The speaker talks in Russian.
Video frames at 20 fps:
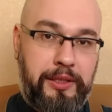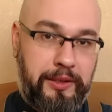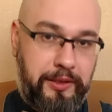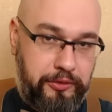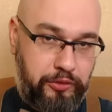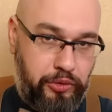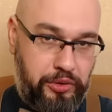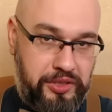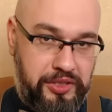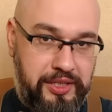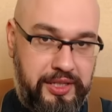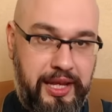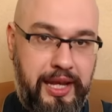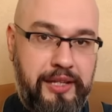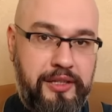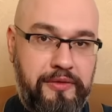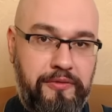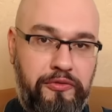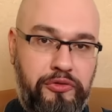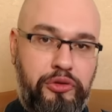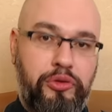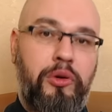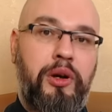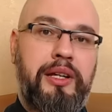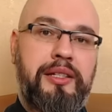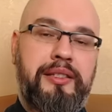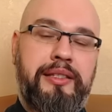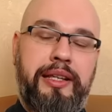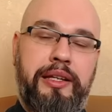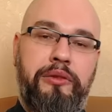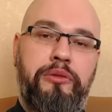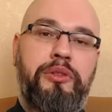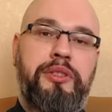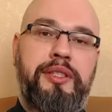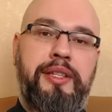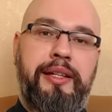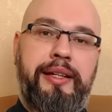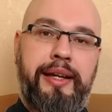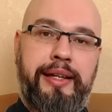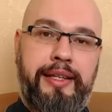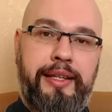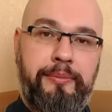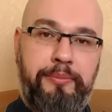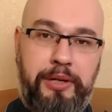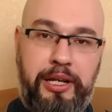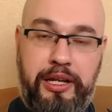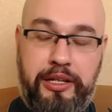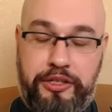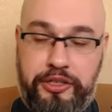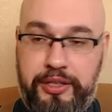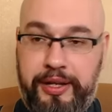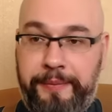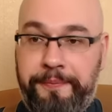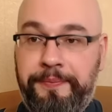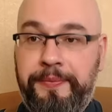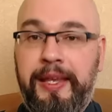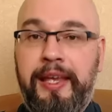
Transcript: То есть здесь все остается как и прежде.